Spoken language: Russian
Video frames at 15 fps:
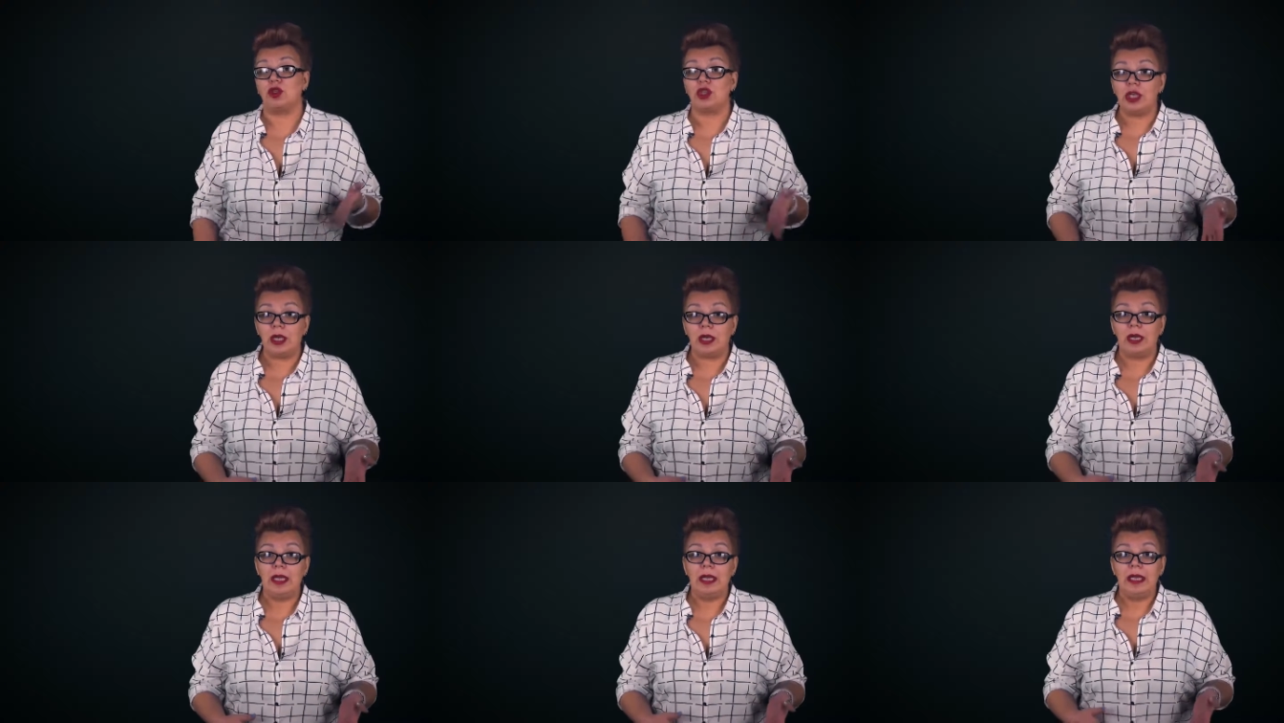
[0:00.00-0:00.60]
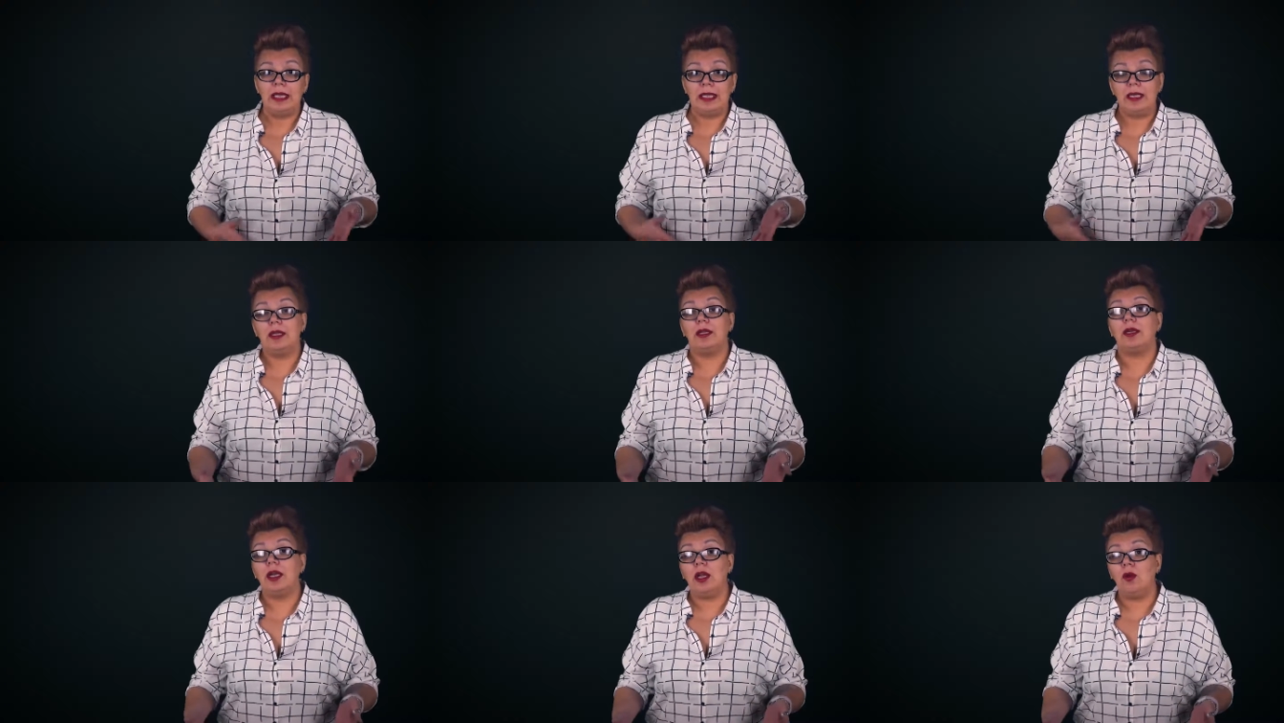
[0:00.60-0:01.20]
ЖЭК или
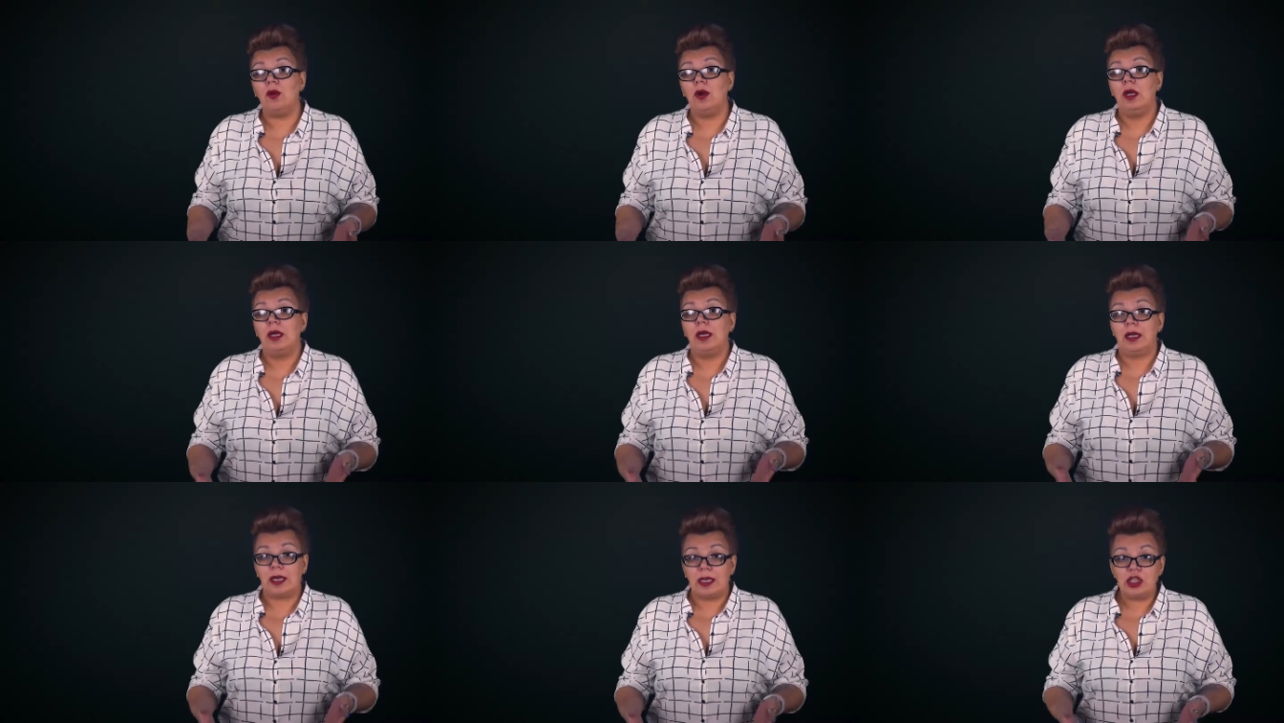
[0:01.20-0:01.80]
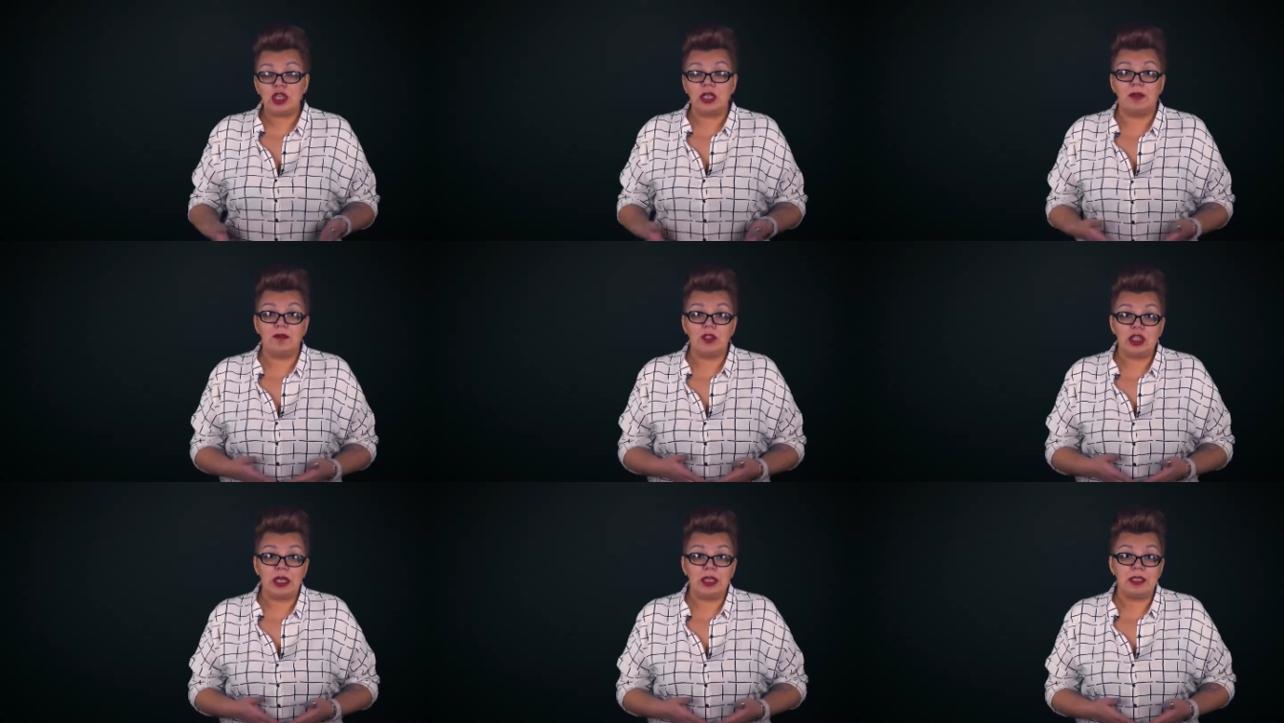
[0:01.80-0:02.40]
РЭУ раньше
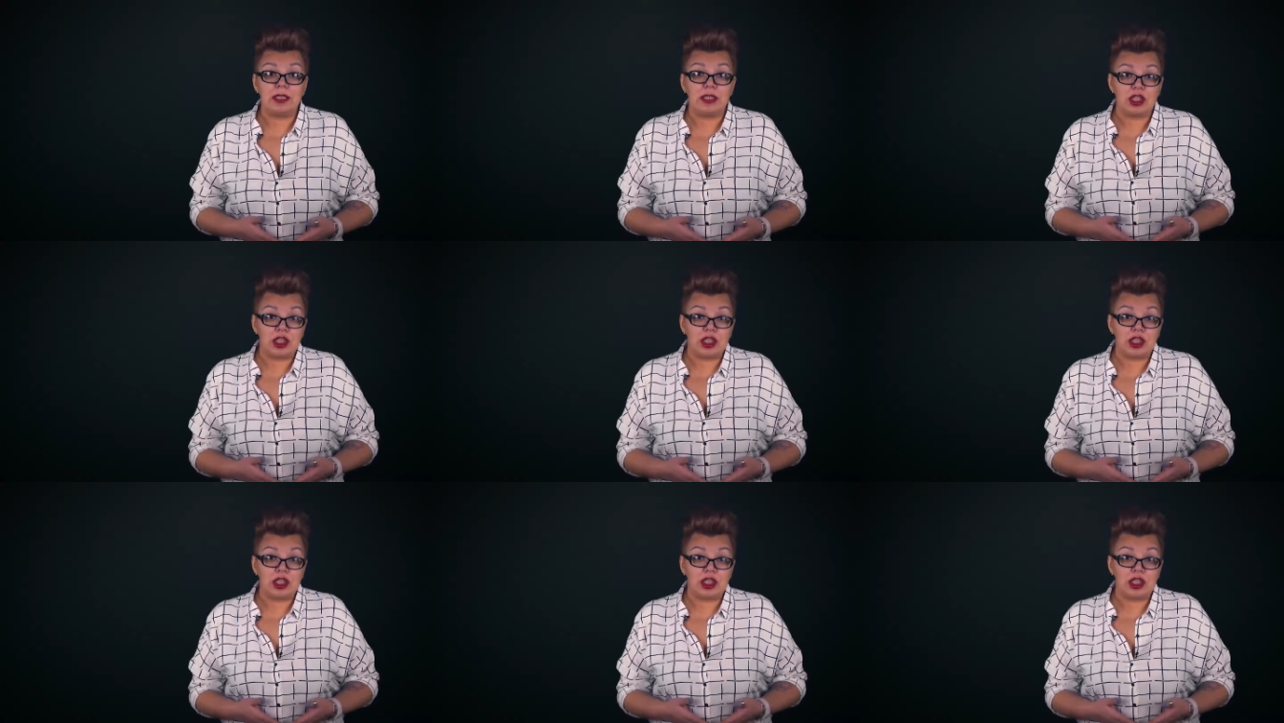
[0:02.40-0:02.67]
отвечали за